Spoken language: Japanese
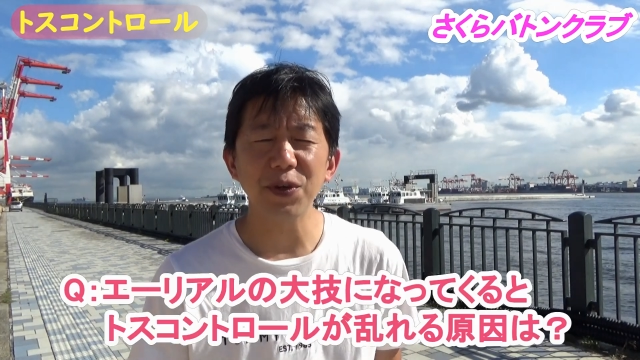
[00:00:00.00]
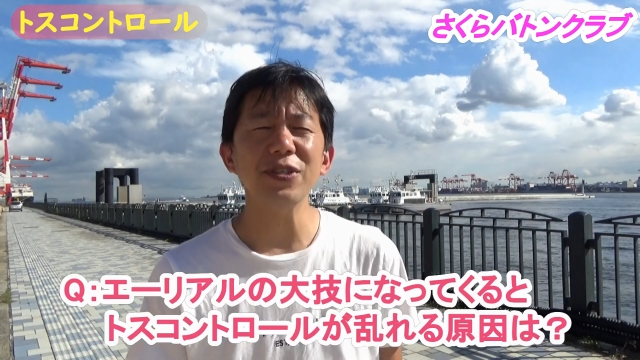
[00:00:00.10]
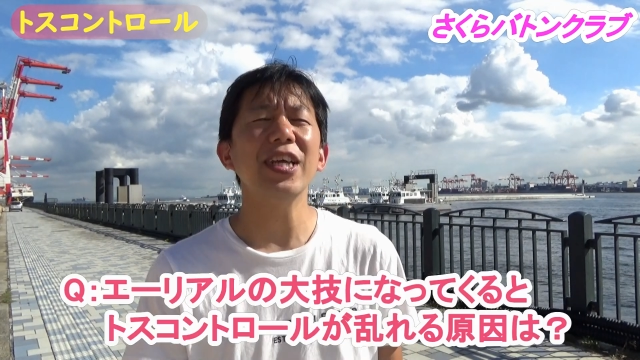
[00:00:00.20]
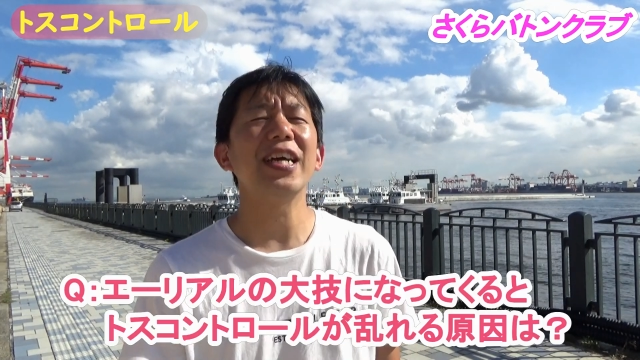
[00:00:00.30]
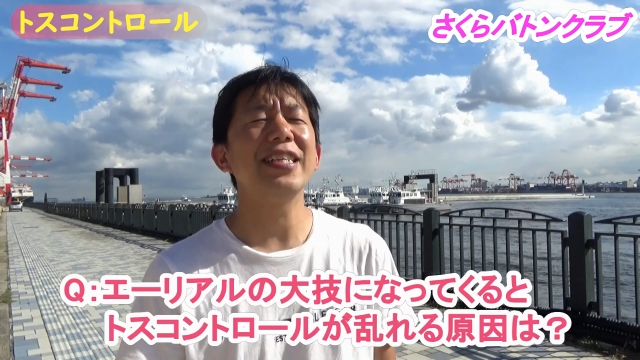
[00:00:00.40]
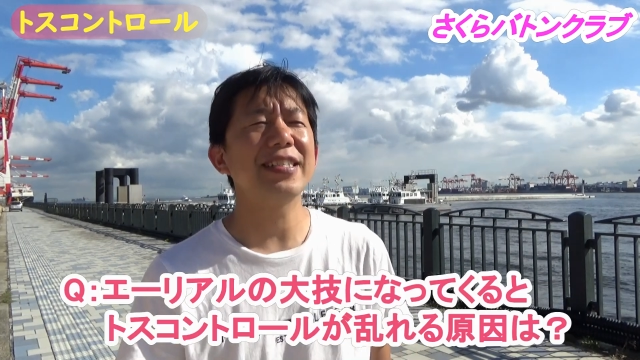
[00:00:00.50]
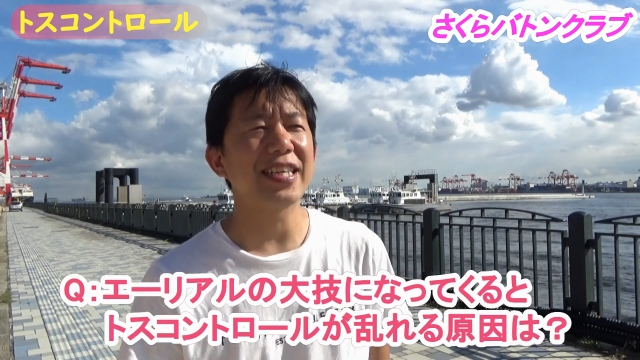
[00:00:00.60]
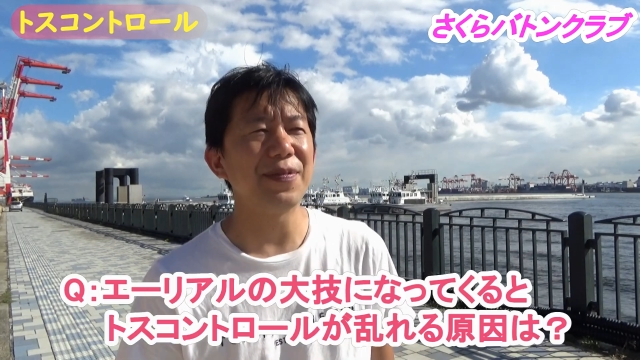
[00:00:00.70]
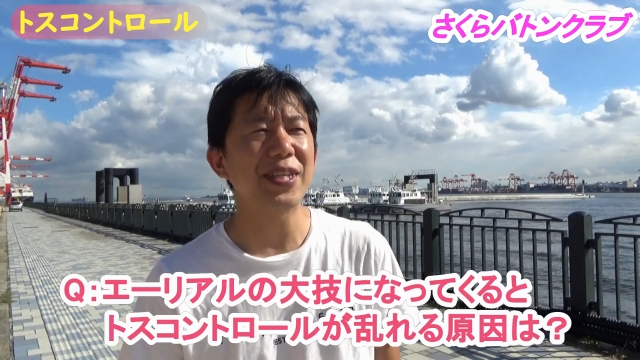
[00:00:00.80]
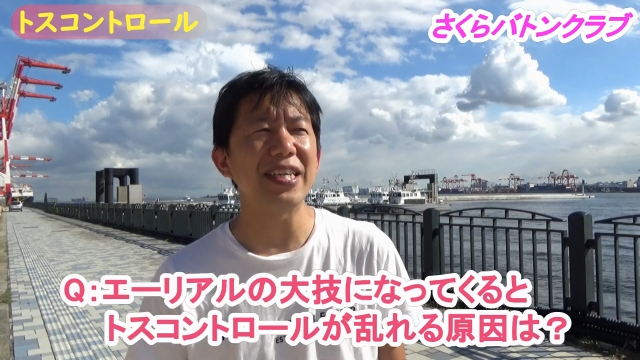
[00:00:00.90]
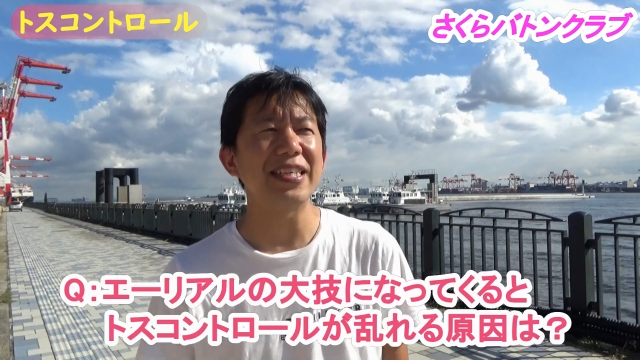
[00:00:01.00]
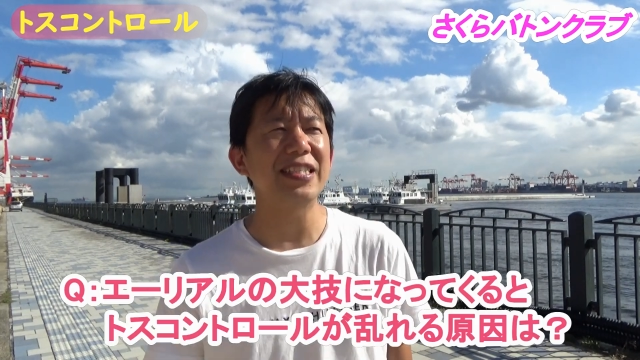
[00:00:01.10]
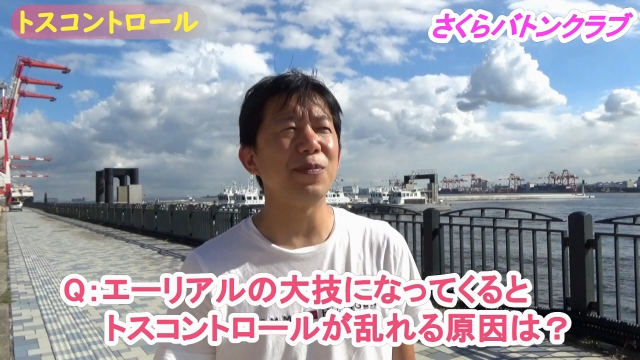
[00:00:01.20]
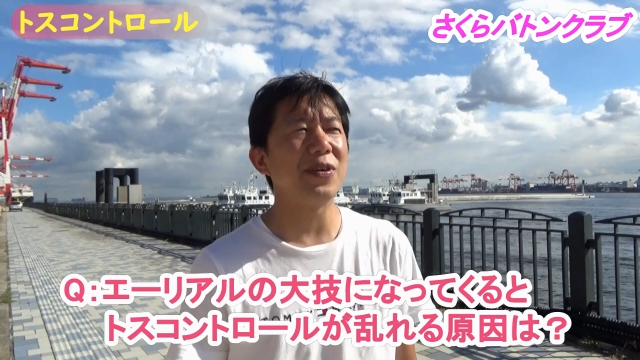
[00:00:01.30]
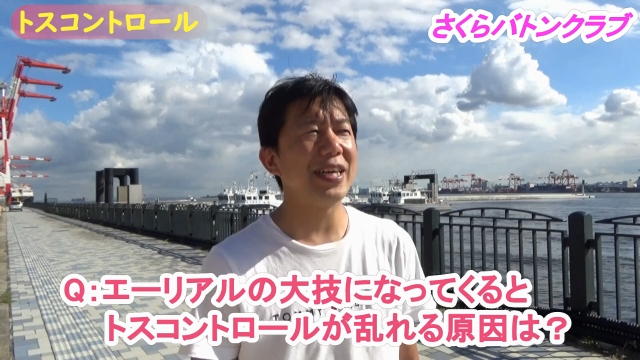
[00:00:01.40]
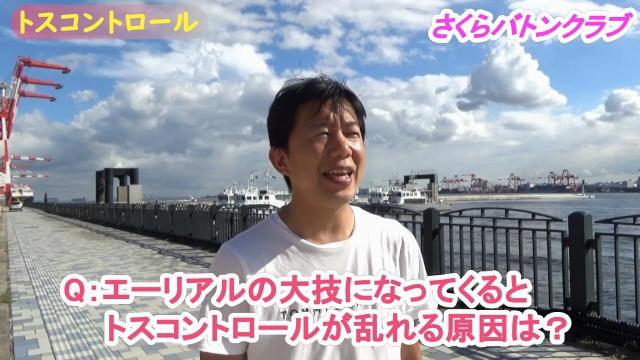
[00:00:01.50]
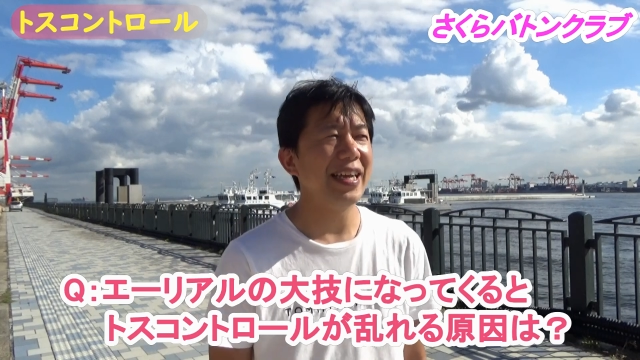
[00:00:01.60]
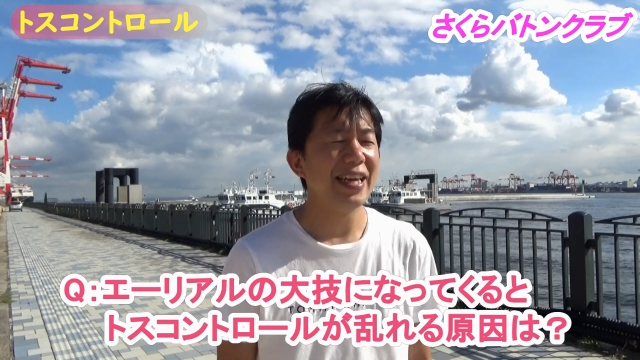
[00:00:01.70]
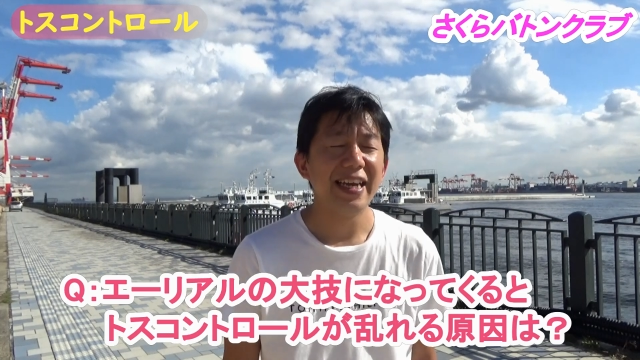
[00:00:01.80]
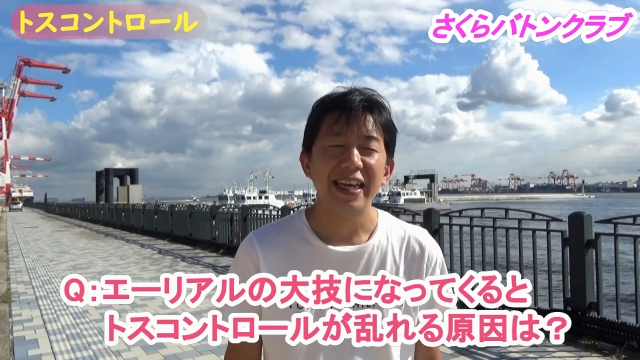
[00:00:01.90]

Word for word: どうしたらいいですかみたいな質問がね、